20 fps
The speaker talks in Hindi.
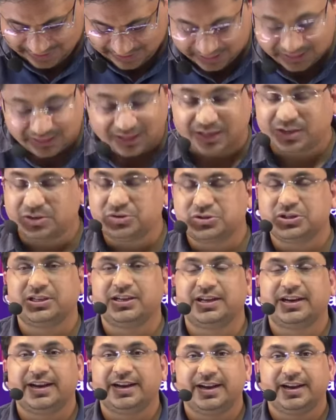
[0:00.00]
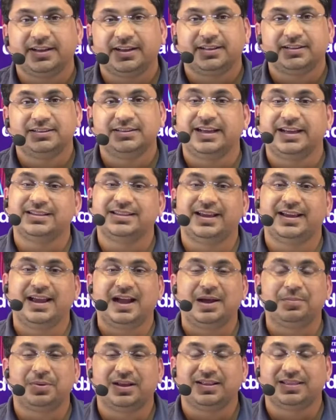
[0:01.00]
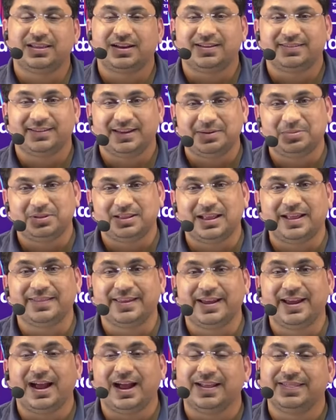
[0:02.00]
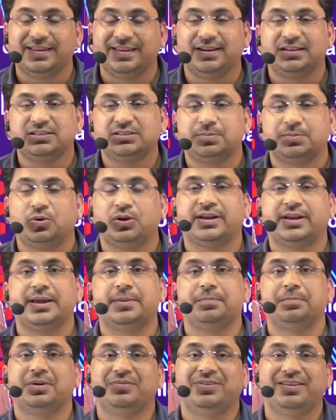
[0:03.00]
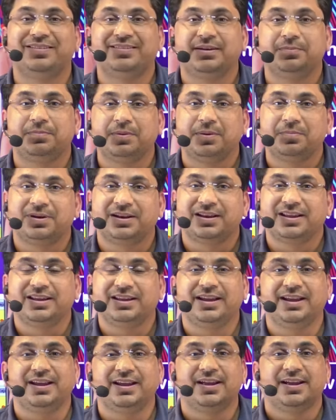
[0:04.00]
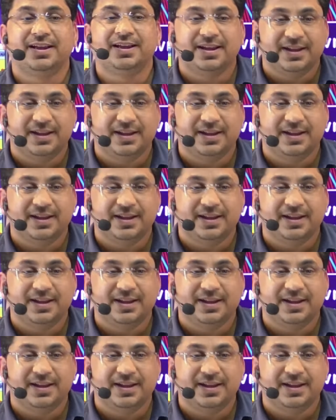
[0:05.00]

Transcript: सत्तर क्वेश्चन करेंगे देखते हैं आप कितना सही बताते हैं अधीनस्थ बोर्ड के प्रीवियस ईयर पेपर की ये